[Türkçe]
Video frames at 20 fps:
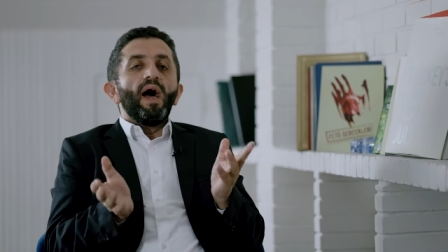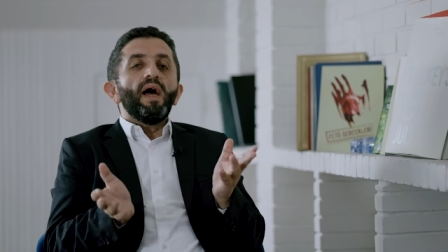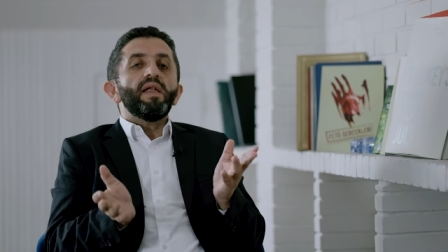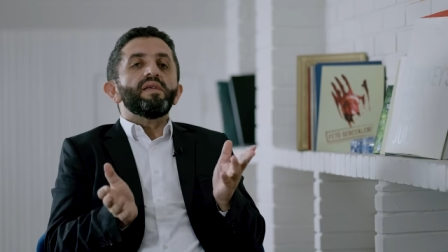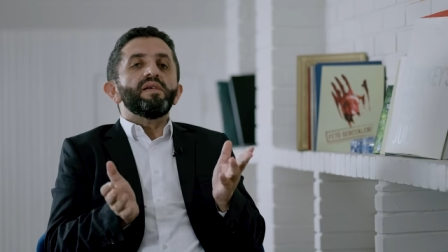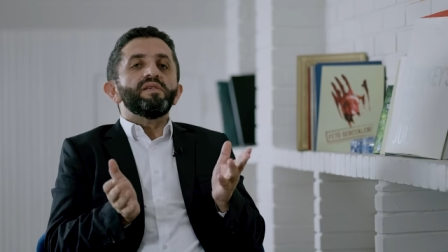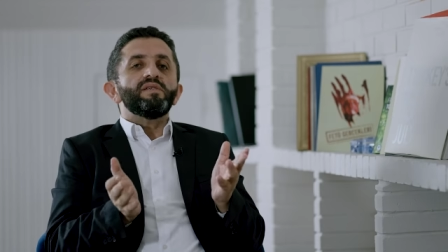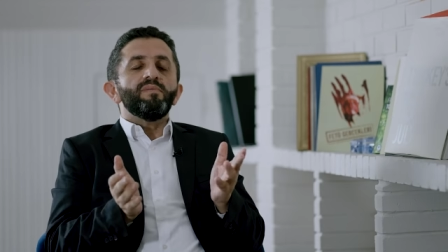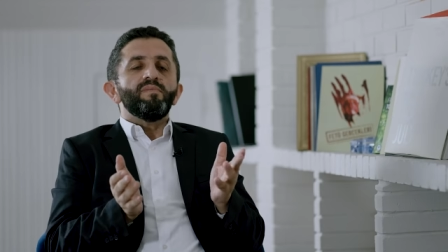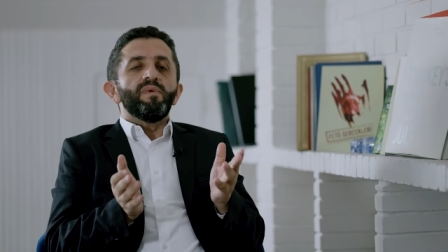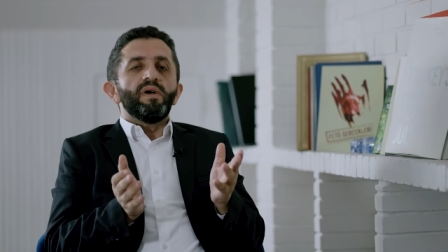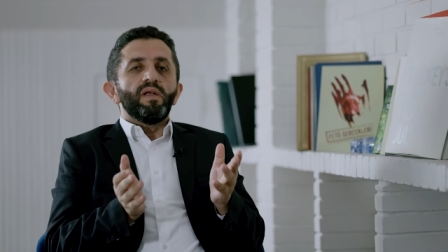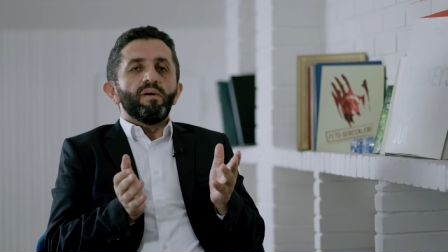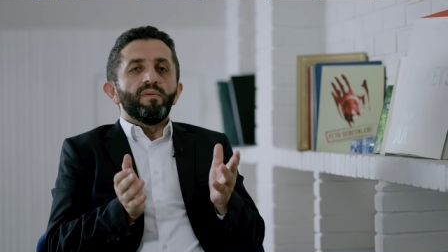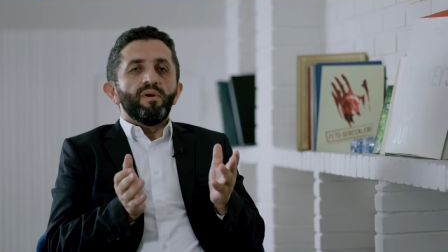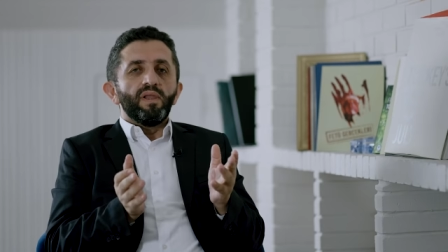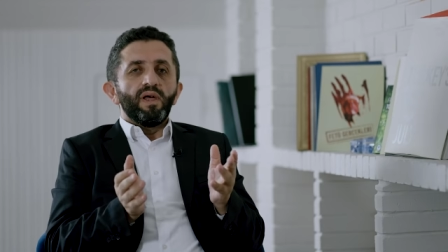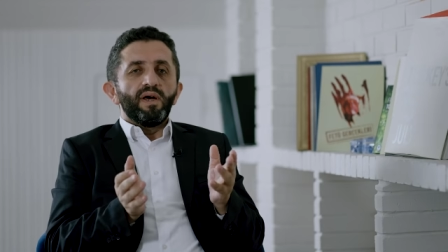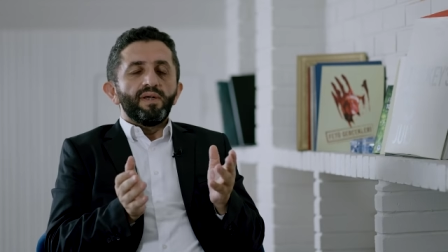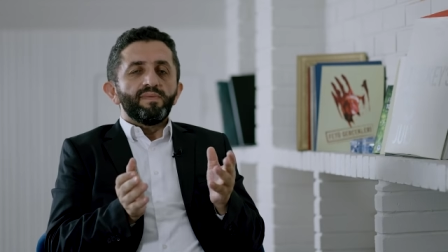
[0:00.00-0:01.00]
Herkese
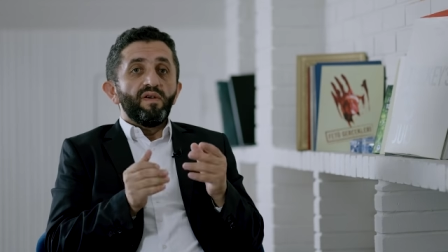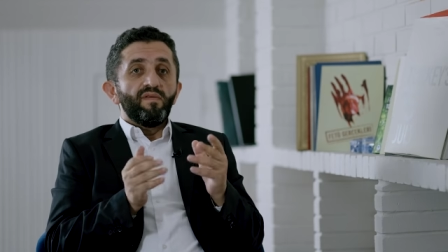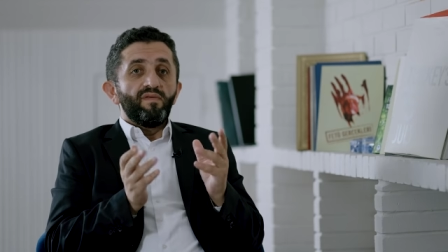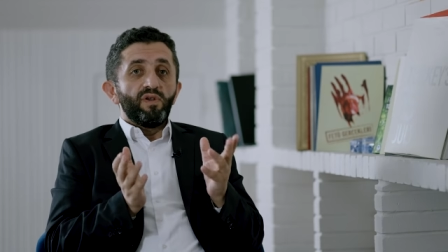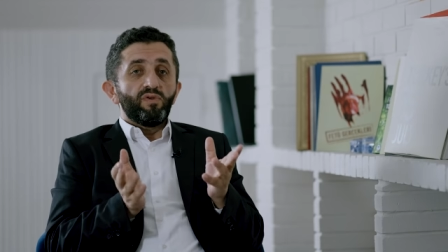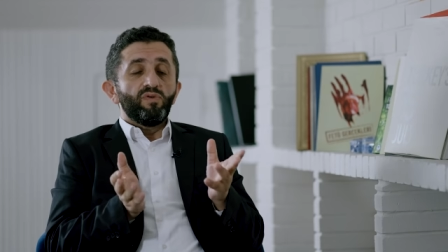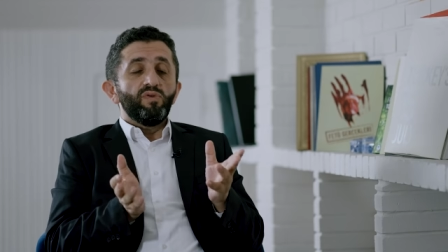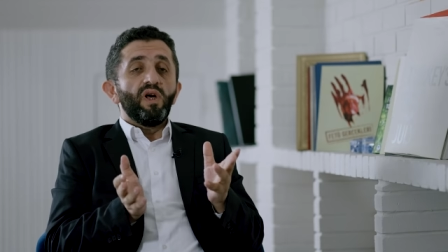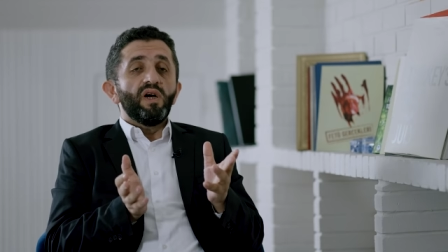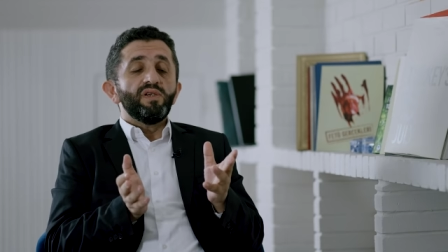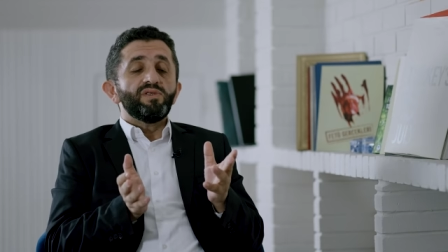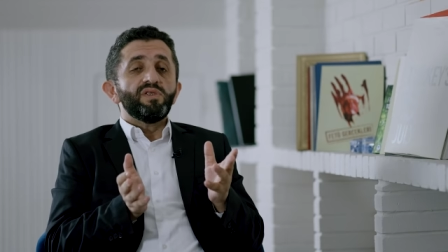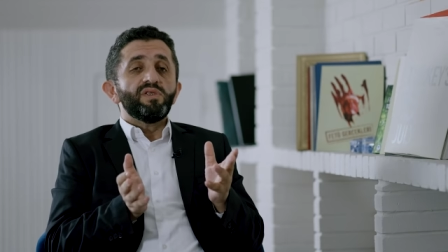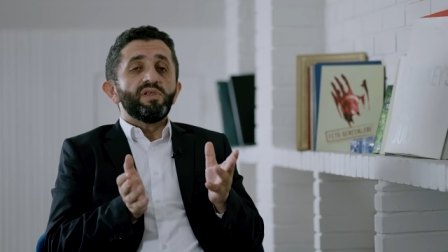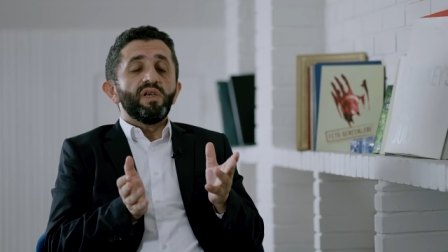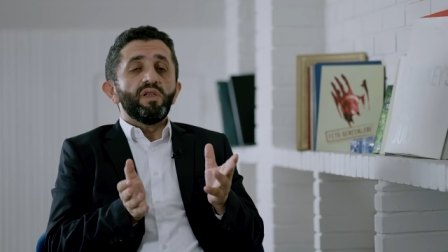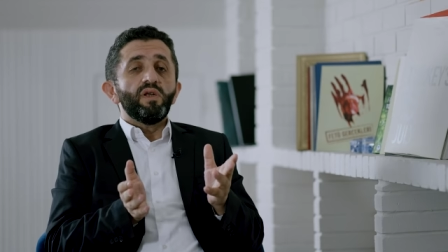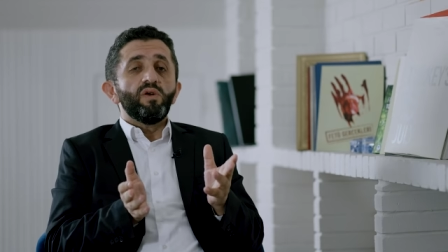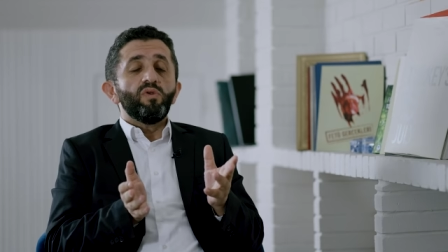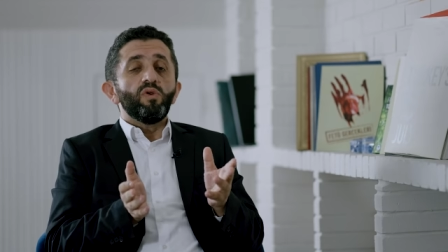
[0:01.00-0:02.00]
merhabalar. Fethullahçı
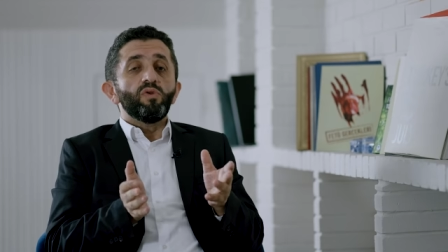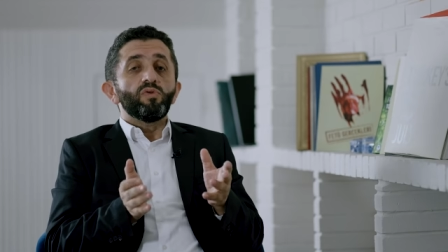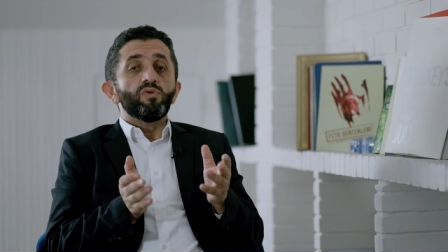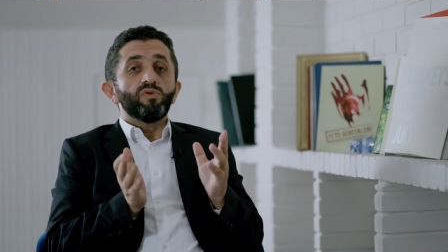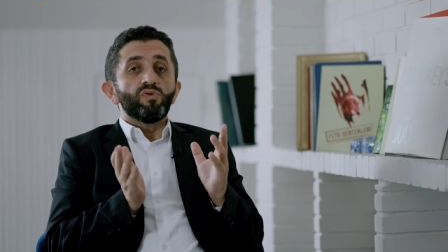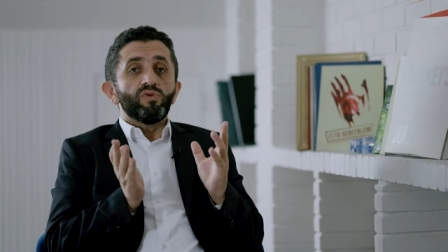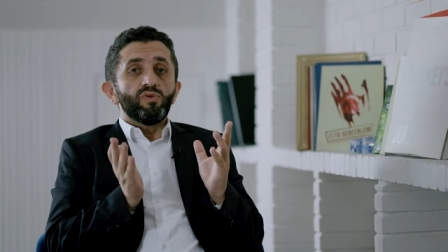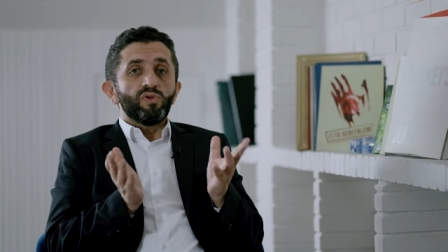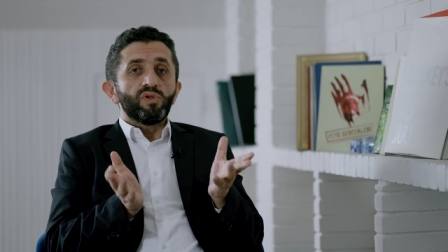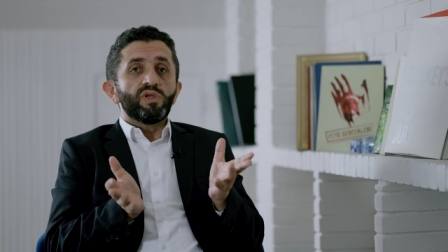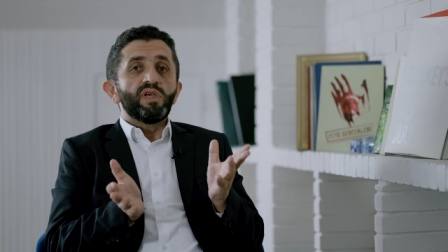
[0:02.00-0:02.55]
terör örgütünün